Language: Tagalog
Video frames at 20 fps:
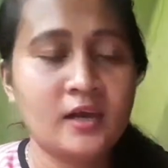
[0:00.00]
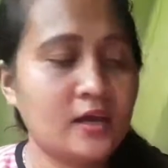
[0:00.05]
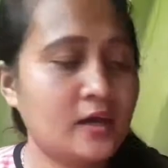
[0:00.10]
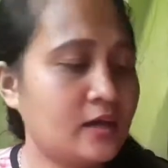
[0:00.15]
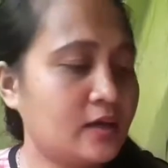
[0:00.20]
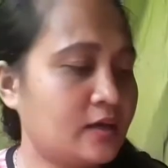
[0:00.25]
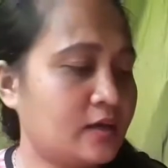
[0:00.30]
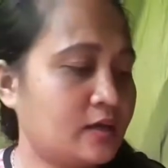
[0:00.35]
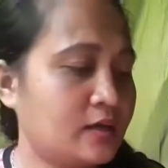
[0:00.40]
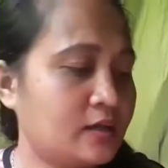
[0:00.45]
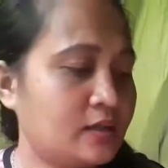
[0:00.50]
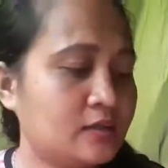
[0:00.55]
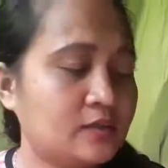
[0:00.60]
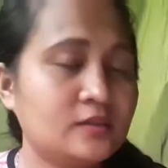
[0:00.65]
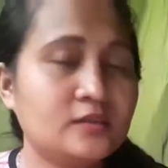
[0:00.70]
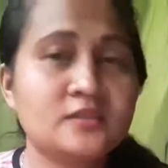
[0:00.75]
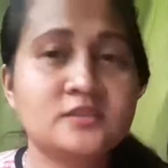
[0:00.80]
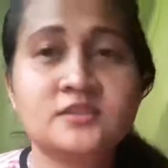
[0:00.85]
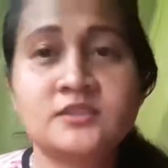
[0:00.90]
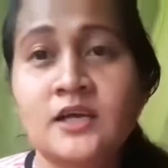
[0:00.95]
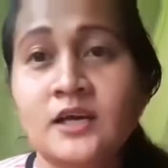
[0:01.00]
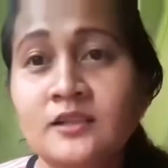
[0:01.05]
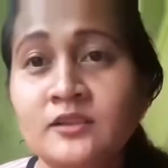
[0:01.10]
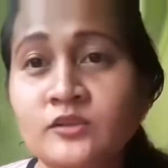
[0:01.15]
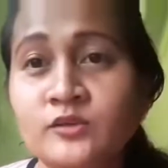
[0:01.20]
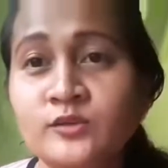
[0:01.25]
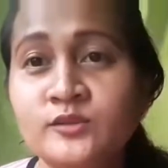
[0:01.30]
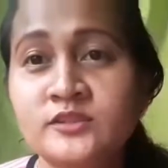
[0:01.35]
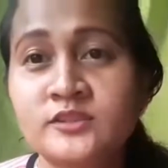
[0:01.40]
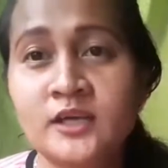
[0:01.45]
And
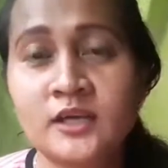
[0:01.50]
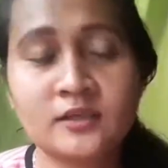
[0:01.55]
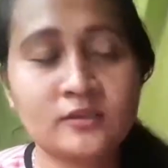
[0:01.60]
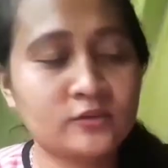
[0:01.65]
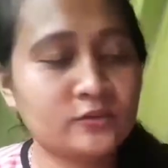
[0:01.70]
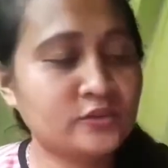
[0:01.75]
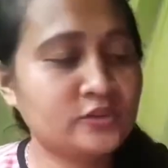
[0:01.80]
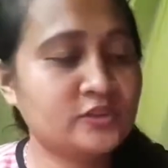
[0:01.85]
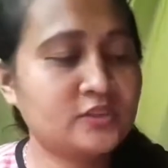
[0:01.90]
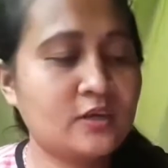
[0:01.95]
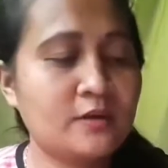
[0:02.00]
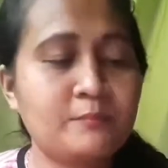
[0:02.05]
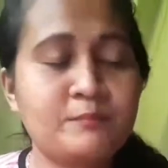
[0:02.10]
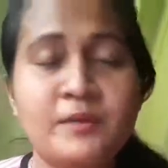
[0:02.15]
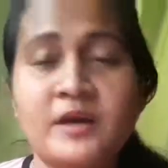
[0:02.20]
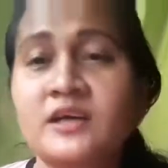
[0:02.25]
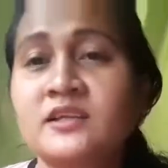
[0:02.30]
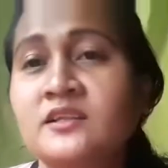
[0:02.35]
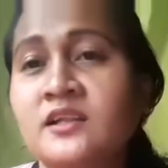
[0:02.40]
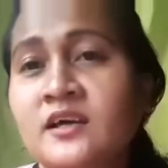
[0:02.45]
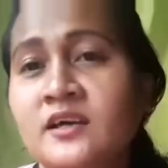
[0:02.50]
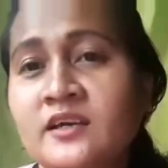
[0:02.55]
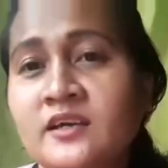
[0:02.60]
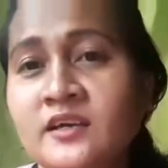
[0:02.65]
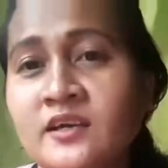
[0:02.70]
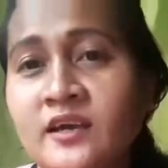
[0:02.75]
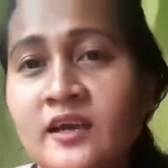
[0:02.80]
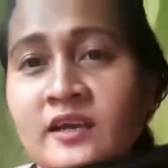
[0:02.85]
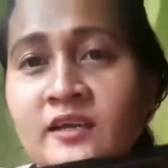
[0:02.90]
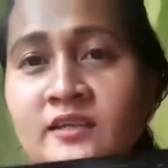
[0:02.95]
saktong-sakto siya pag
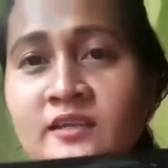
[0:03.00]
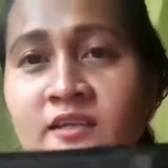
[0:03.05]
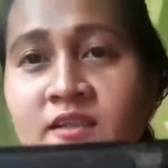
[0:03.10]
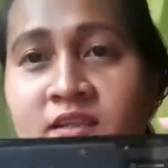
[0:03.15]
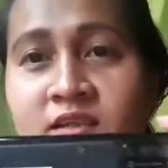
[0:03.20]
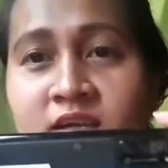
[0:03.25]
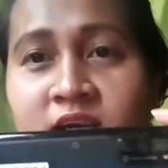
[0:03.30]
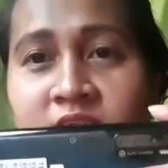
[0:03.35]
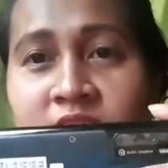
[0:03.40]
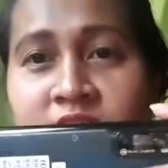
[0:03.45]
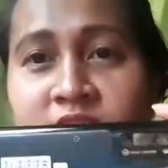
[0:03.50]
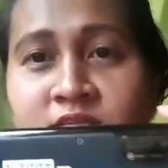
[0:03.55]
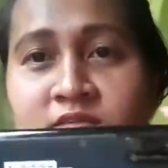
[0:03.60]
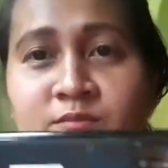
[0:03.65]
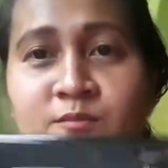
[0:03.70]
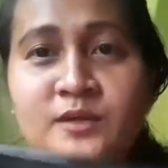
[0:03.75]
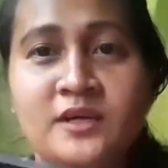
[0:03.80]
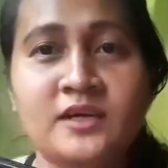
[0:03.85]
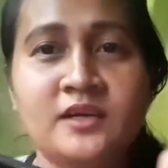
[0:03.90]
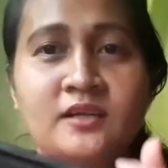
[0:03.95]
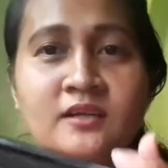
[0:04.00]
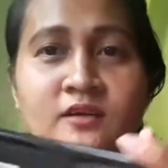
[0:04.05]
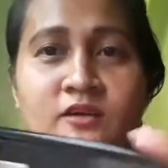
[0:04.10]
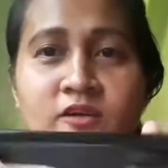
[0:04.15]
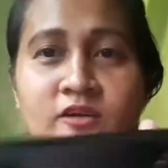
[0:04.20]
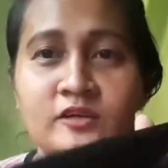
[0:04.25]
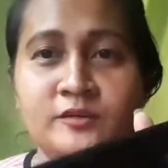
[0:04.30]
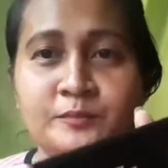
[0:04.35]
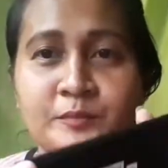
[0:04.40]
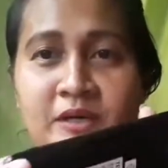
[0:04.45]
nag-i-edit ka no, magan
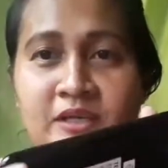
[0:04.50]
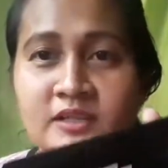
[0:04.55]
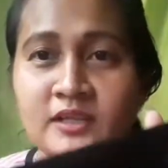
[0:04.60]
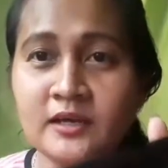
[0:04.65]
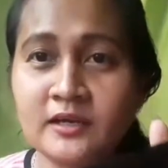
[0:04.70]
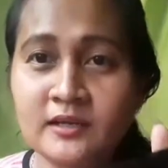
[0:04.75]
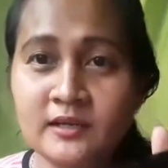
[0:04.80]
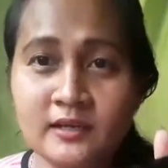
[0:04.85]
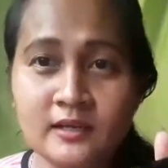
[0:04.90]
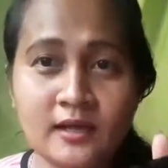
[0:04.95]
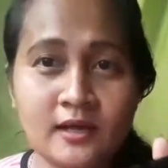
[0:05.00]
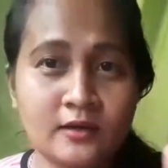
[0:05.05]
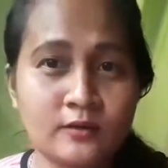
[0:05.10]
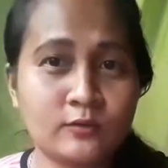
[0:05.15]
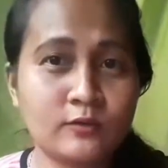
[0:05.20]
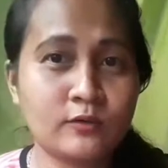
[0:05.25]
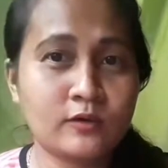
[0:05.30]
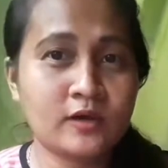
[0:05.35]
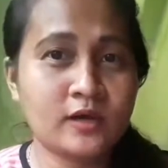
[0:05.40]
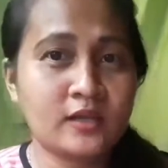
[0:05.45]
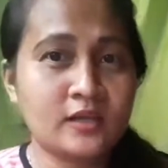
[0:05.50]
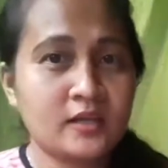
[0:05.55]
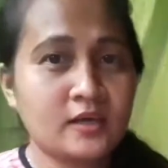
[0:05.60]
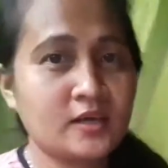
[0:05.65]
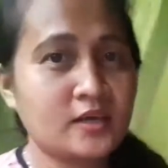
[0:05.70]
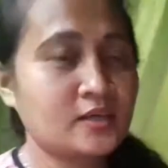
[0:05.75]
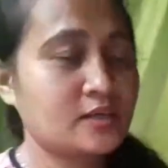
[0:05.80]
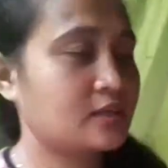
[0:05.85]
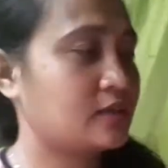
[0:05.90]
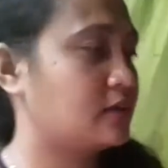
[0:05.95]
or pag naglaro ka
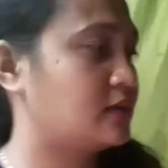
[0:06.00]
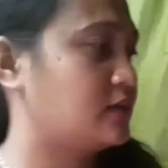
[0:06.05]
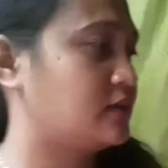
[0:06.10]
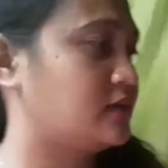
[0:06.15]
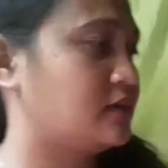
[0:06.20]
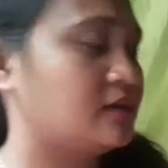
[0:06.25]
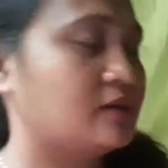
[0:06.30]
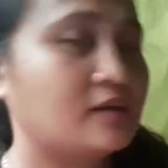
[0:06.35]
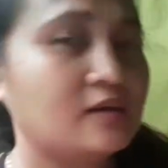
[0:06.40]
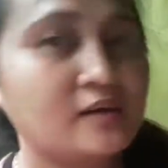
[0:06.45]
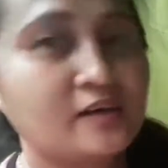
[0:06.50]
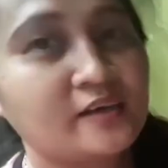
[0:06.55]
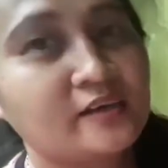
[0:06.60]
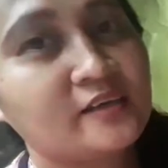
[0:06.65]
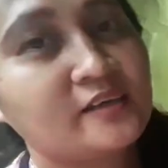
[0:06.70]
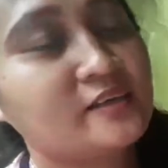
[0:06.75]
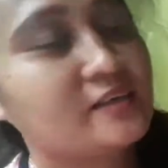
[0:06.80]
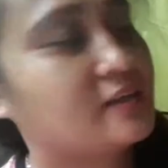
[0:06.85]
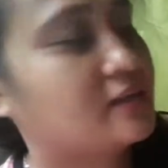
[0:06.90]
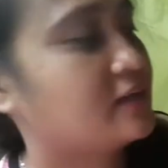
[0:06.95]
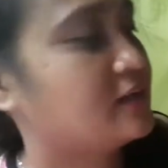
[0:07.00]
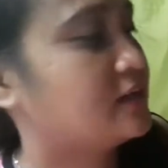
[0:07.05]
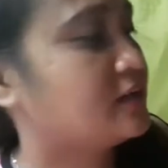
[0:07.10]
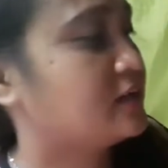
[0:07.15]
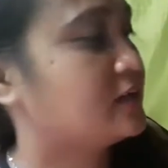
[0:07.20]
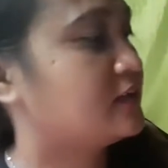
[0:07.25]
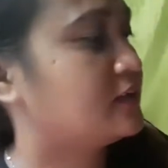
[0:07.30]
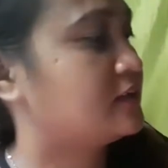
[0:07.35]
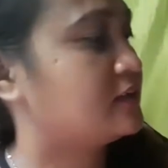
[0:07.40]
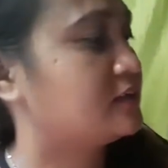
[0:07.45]
ng
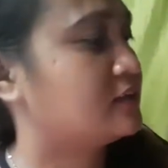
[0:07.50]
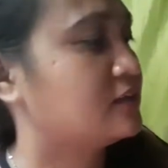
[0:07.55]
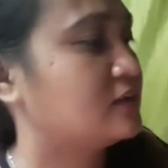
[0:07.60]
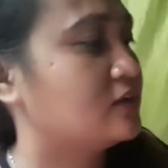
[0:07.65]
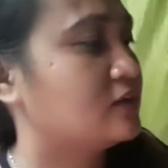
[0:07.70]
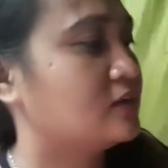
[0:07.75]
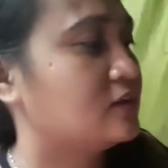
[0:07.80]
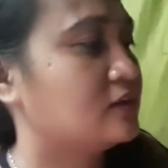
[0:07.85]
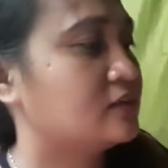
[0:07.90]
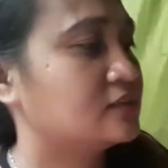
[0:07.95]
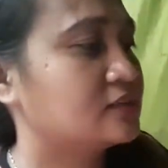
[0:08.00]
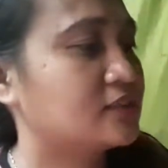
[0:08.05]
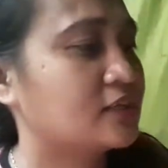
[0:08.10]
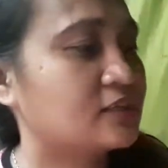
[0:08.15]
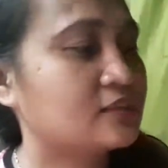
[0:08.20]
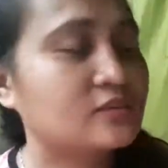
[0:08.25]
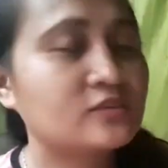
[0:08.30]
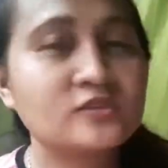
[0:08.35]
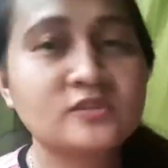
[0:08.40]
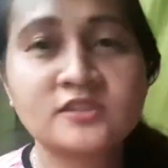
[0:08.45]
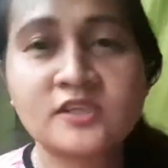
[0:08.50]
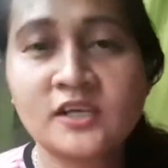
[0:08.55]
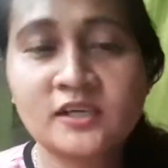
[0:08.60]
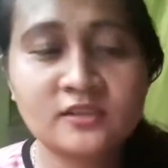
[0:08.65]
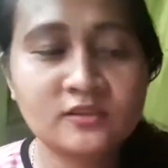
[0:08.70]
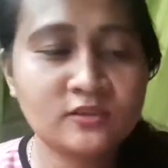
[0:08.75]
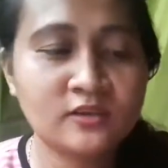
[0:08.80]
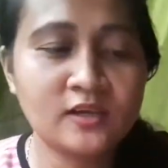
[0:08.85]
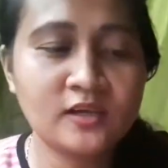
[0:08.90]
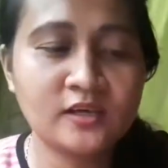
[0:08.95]
ayan
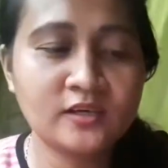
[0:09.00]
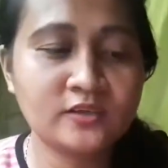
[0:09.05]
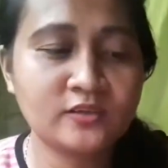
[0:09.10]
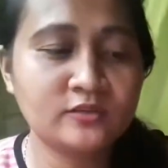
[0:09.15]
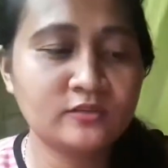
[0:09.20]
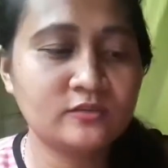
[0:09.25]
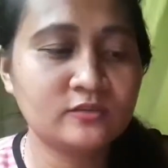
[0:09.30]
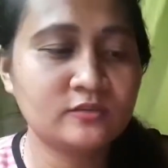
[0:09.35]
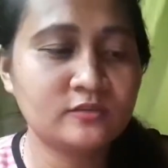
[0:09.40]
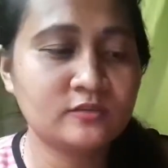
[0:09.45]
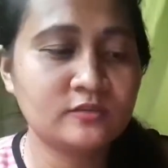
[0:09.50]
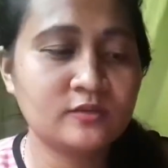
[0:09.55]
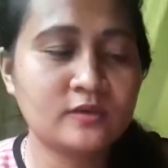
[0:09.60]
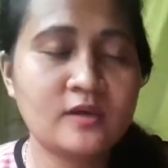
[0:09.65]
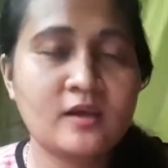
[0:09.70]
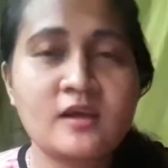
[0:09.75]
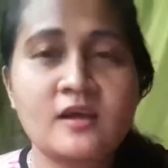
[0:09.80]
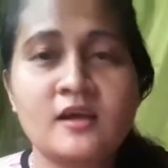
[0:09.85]
saktong-sakto lang yung